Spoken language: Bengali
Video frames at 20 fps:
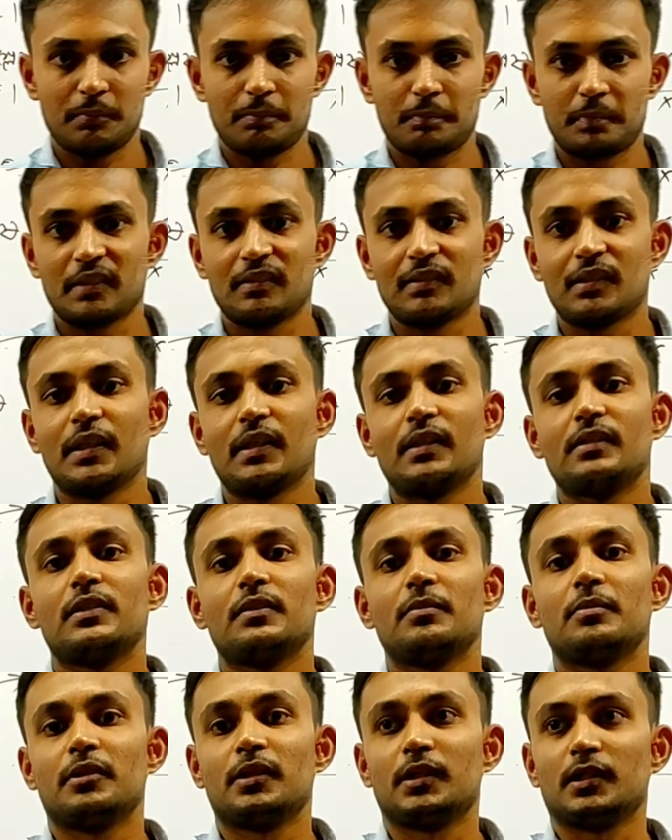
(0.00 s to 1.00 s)
প্রাত্যহিক
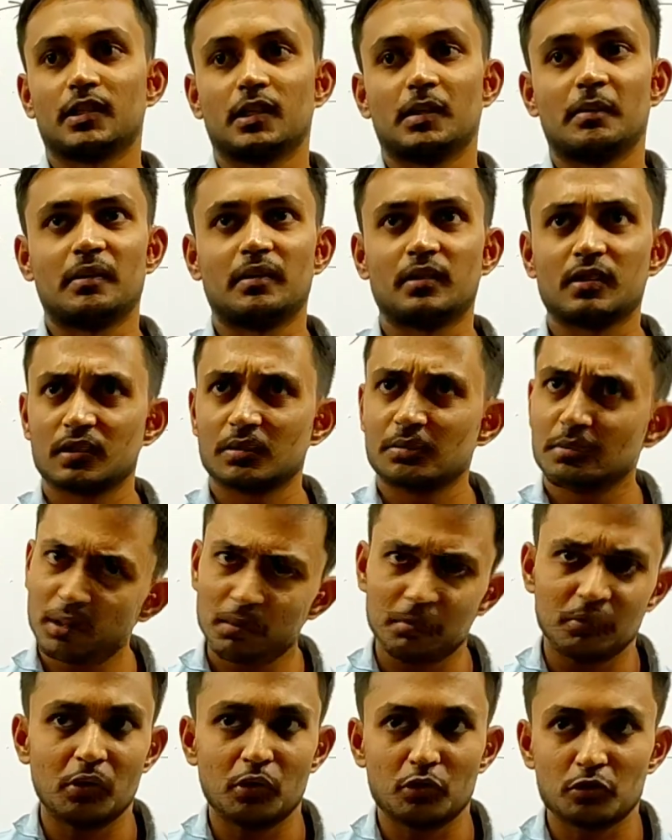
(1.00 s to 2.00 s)
জীবনে সামাজিক জীবনে
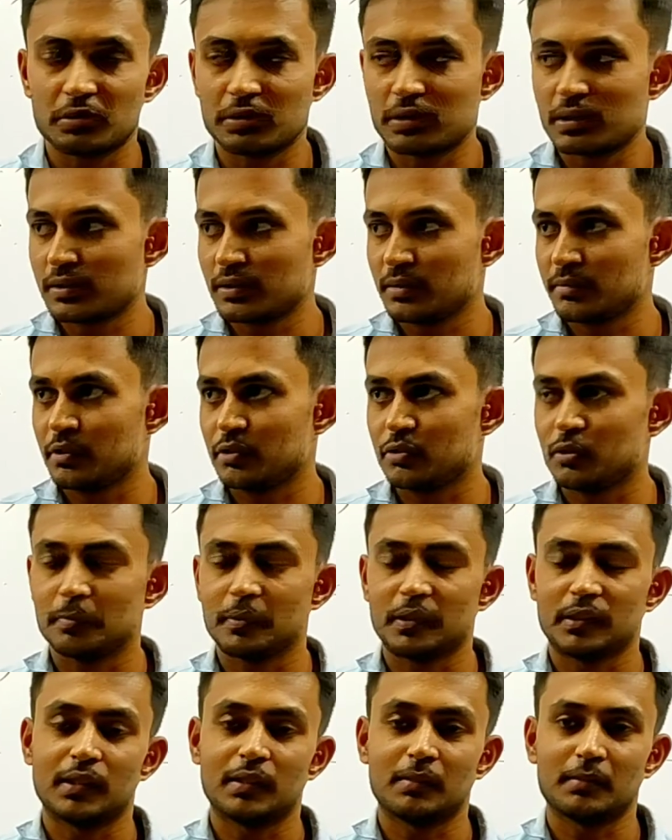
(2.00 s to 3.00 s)
এবং অর্থনৈতিক জীবনে সব
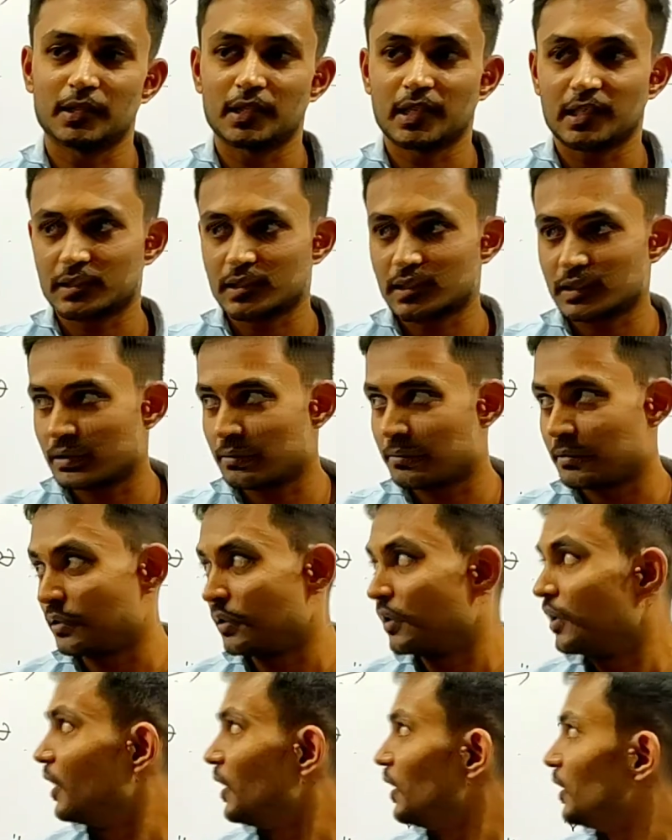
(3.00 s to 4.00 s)
ক্ষেত্রে আমাদের কাজে লাগতে পারে
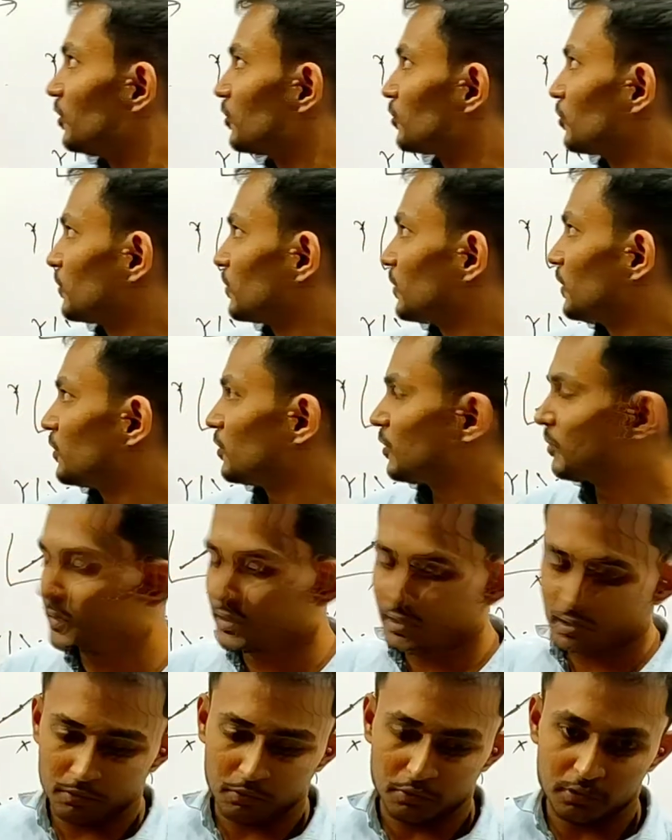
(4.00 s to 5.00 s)
তো সংশ্লেষণ
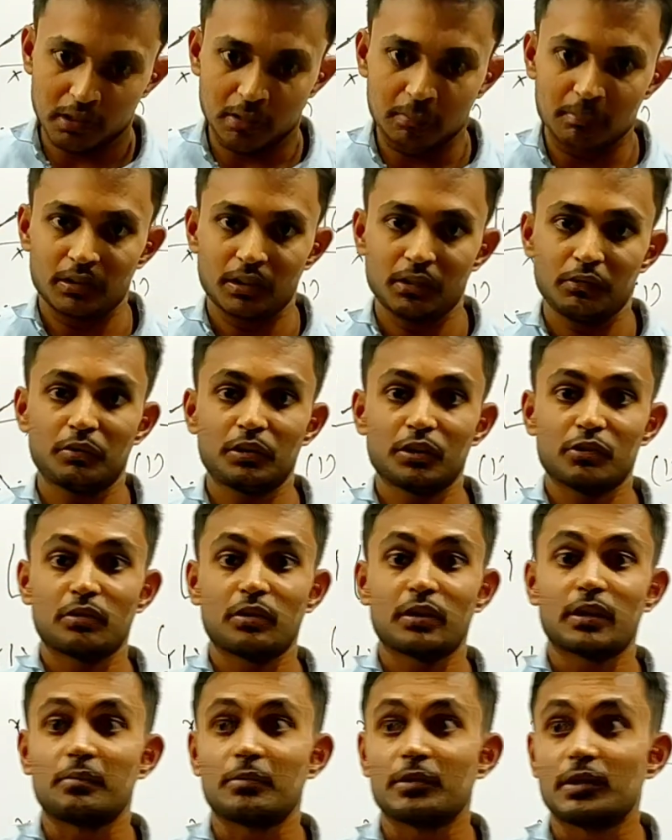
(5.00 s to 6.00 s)
মানে হচ্ছে আমাদের দুইটা
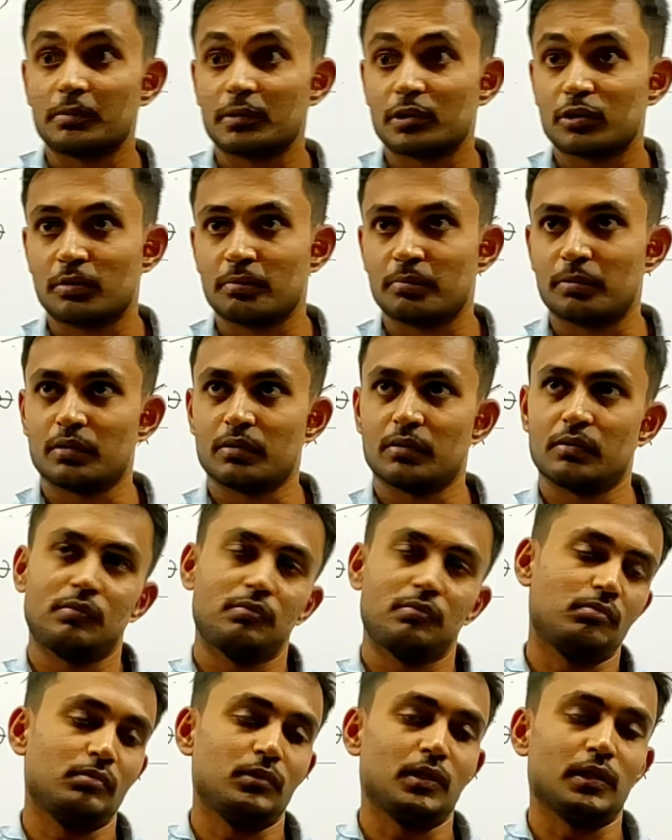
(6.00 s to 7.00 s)
চলকের মধ্যে আমরা সম্পর্ক
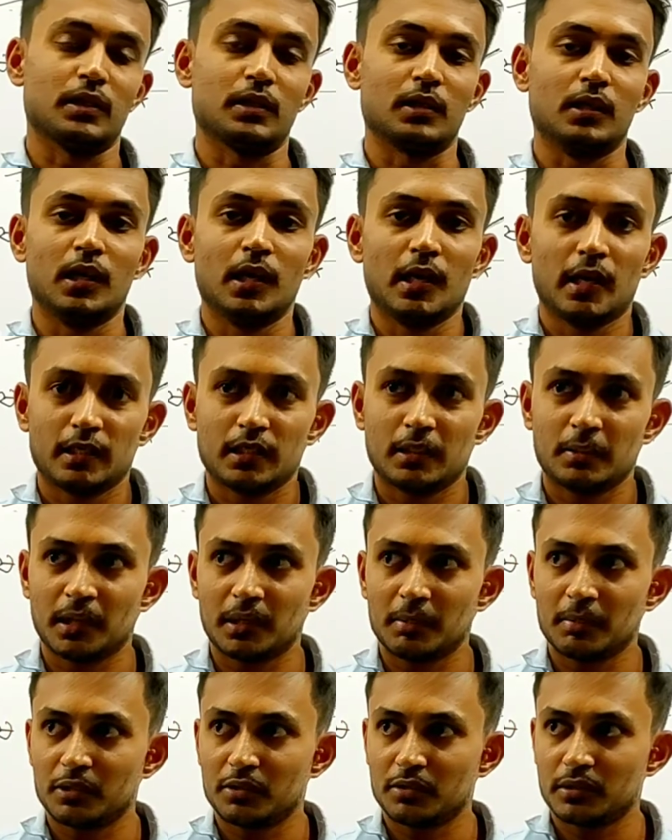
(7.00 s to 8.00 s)
দেখি যেমন
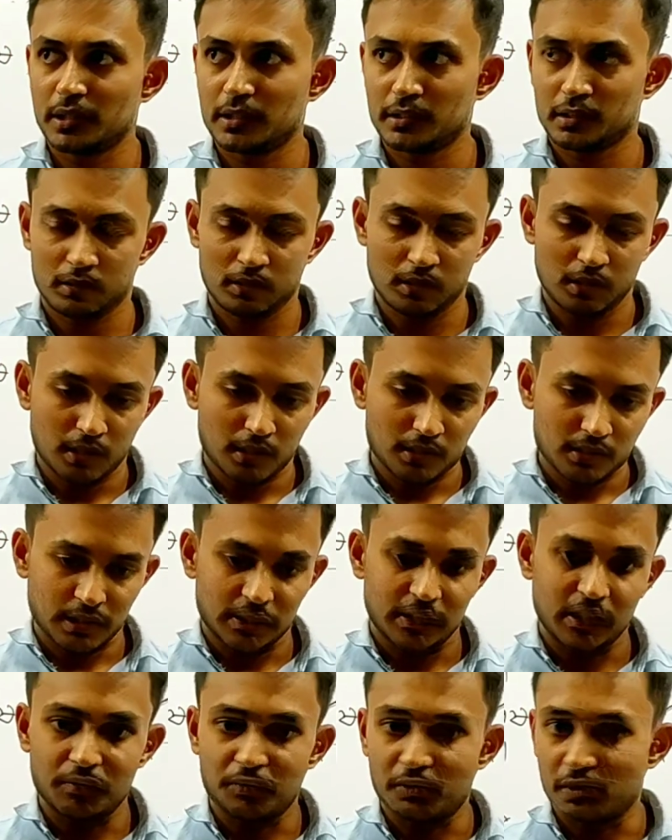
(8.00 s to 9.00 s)
আমরা যদি একটা
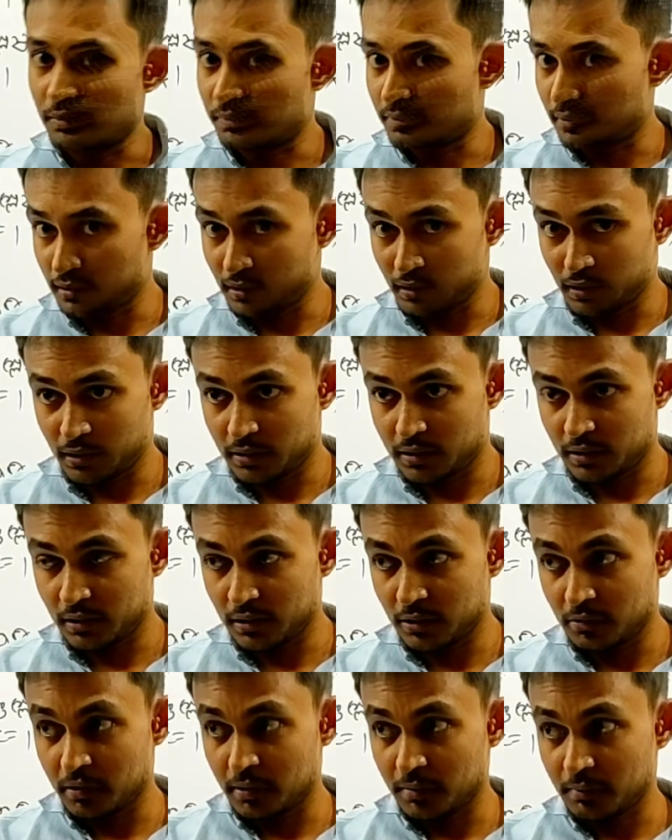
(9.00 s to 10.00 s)
ছাত্রের ফলাফল দেখার চিন্তা
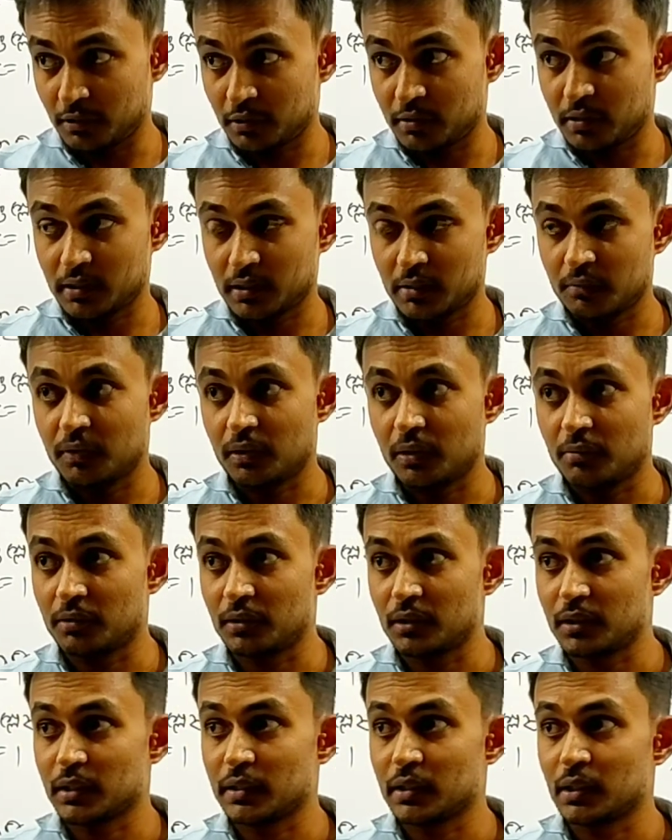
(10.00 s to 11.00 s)
করি তো ছাত্রের
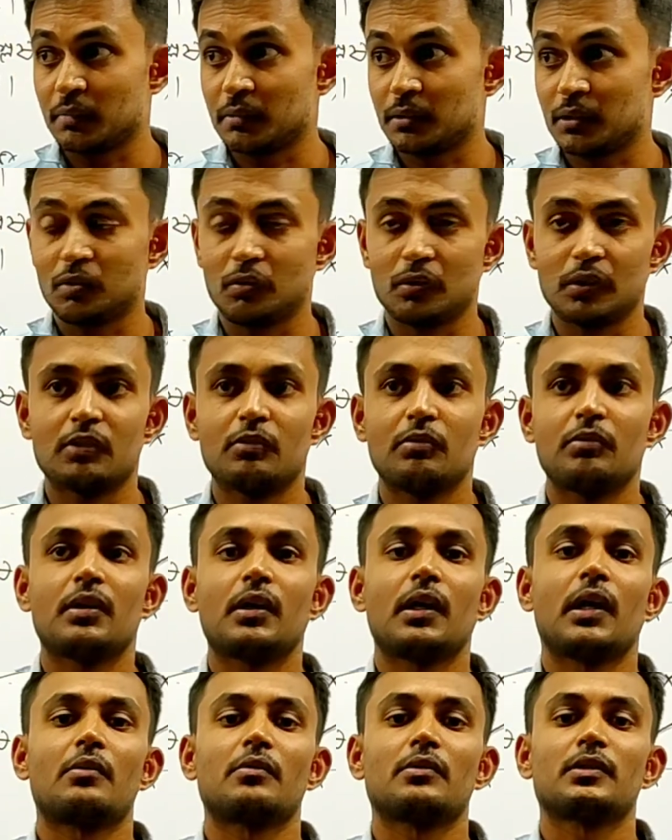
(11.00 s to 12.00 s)
ফলাফলের ক্ষেত্রে আমাদের অনেকগুলো
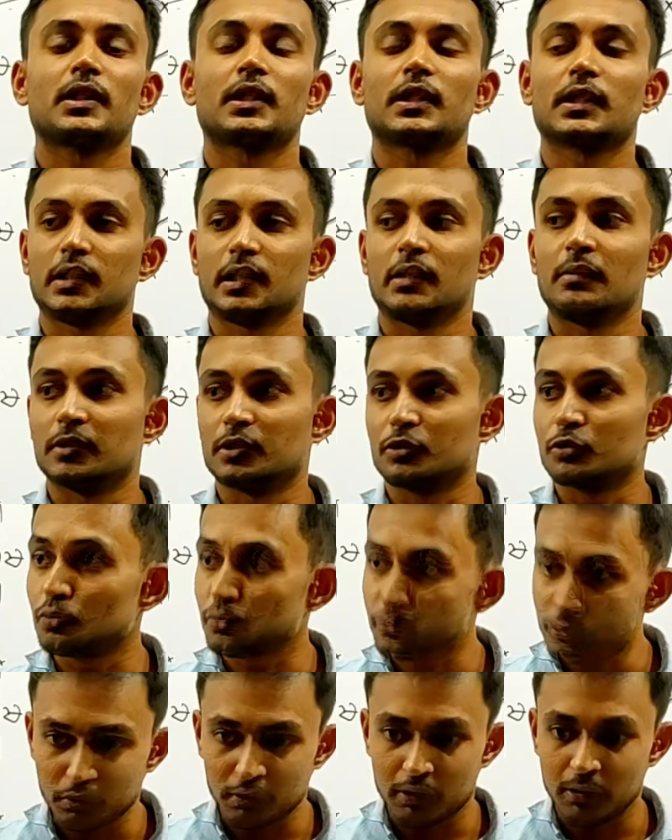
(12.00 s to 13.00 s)
কারণ সেক্ষেত্রে আমাদের
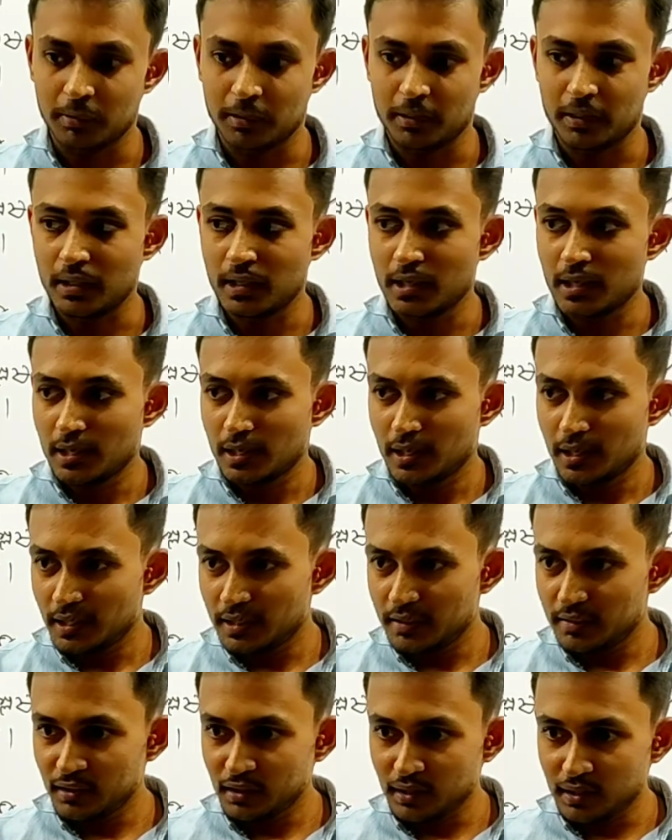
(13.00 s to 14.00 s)
যুক্ত হতে পারে এই
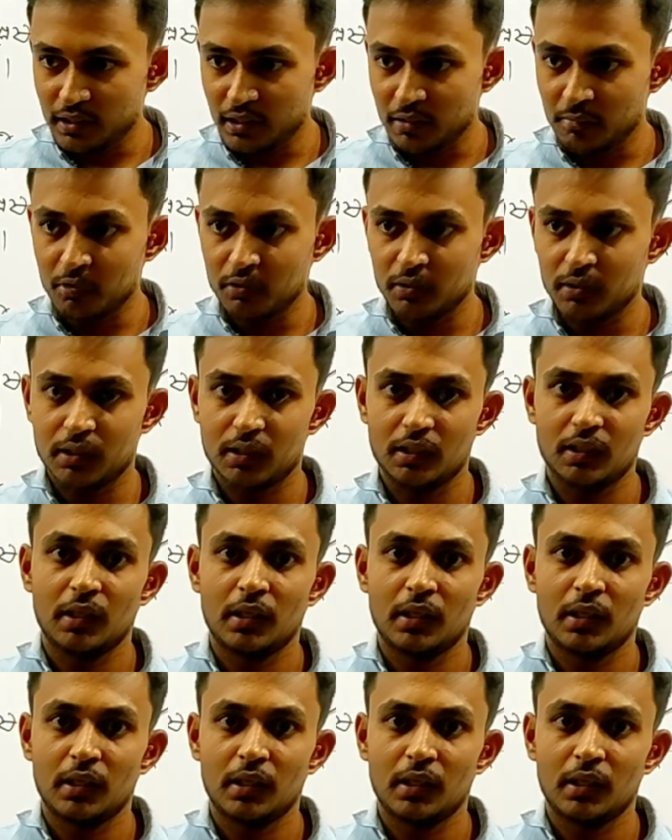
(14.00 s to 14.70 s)
যে এদের মধ্যে